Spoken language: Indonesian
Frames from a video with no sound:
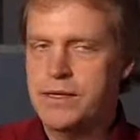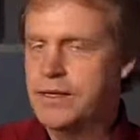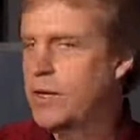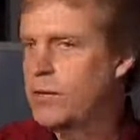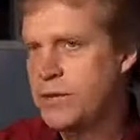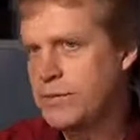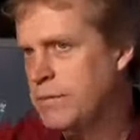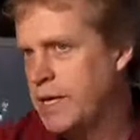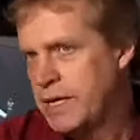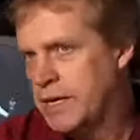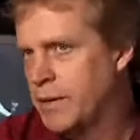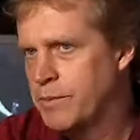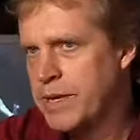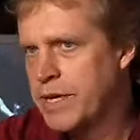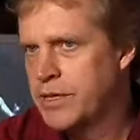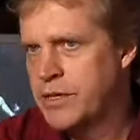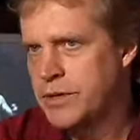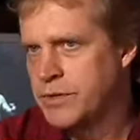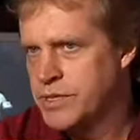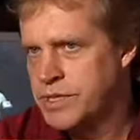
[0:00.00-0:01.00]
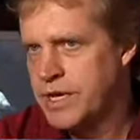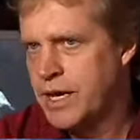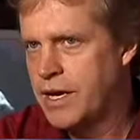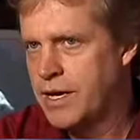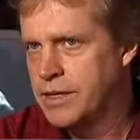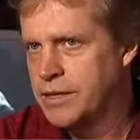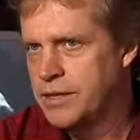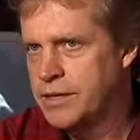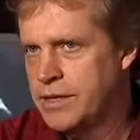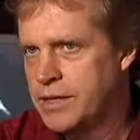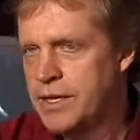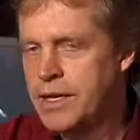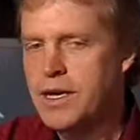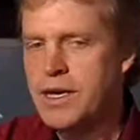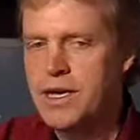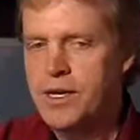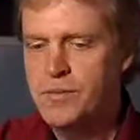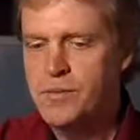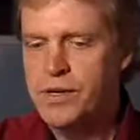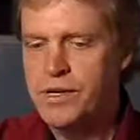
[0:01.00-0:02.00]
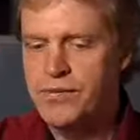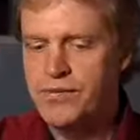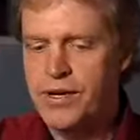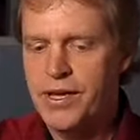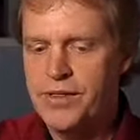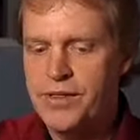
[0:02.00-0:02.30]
tetapi belum tentu sedih untuk Anda.